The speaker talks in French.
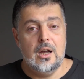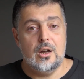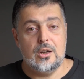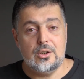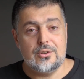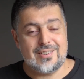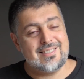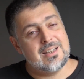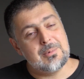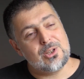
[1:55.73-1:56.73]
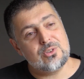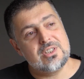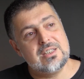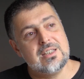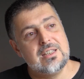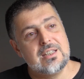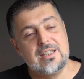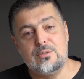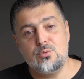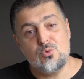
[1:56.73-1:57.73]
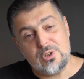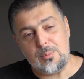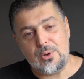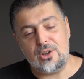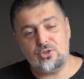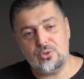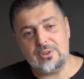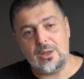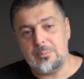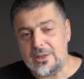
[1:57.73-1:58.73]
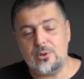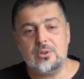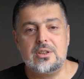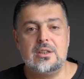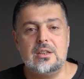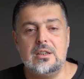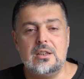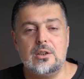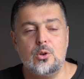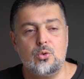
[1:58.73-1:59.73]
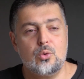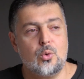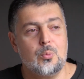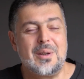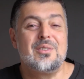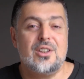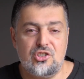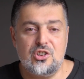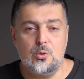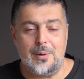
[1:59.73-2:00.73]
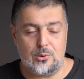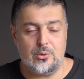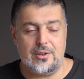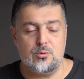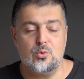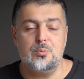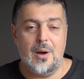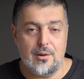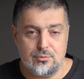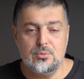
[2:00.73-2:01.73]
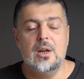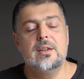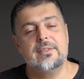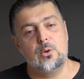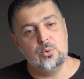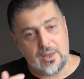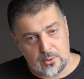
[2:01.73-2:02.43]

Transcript: Euh, ça, c'est les méthodes qui, vous coûtent un peu d'argent. Il y a une méthode qui qu'on privilégie nous parce que ça vous coûte pas à vous, ça coûte à